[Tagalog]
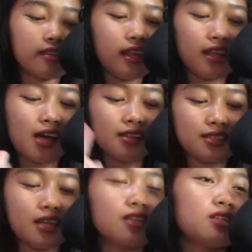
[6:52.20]
The
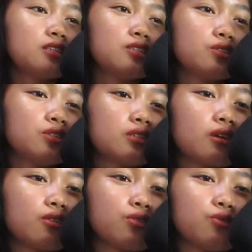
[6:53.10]
next natin is yung
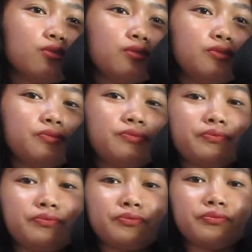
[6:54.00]
song
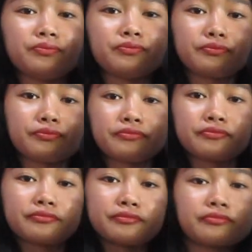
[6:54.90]

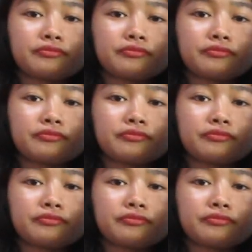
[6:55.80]
2.